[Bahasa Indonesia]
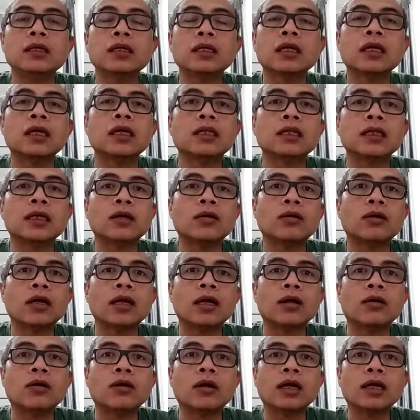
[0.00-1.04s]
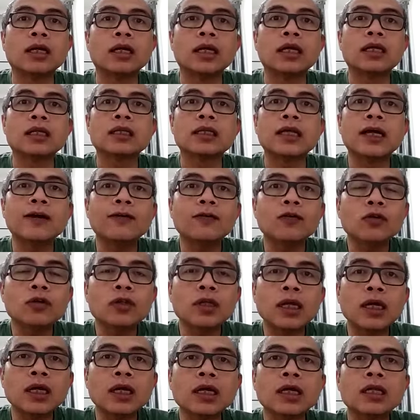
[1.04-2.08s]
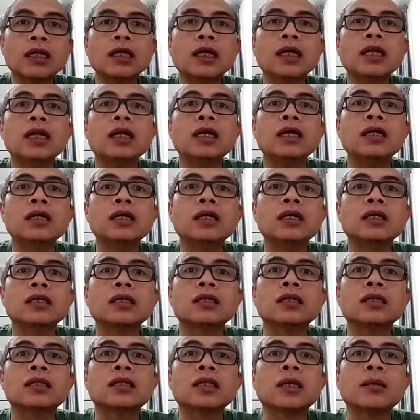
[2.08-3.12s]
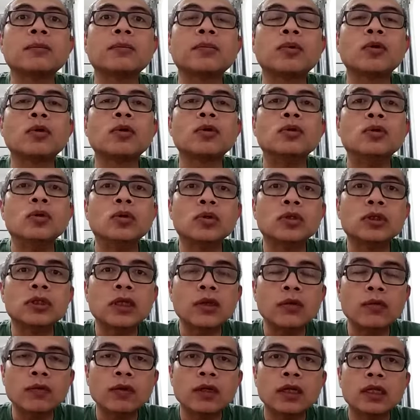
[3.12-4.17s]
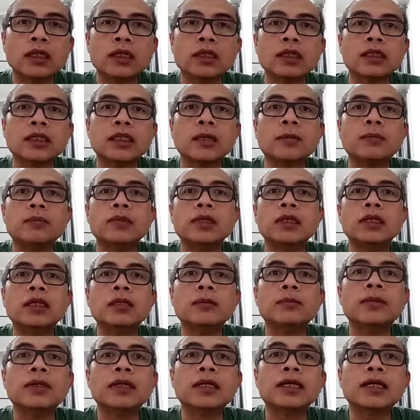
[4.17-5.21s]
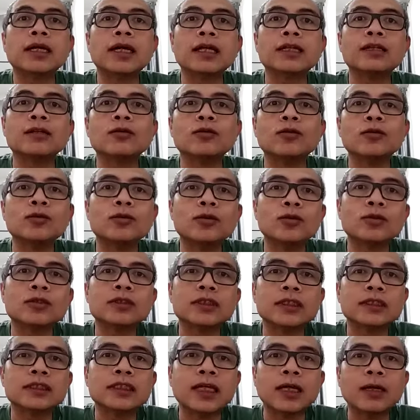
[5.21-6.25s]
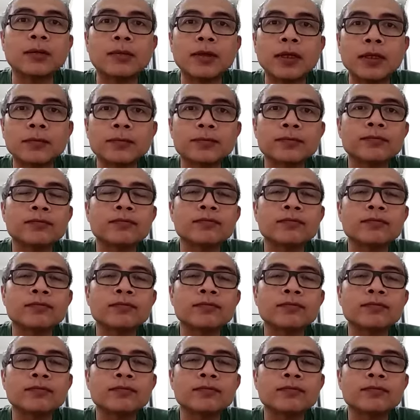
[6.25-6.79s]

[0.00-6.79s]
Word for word: kita orang-orang yang takut akan Allah tetap produktif, tetap menjadi berkat untuk sesama.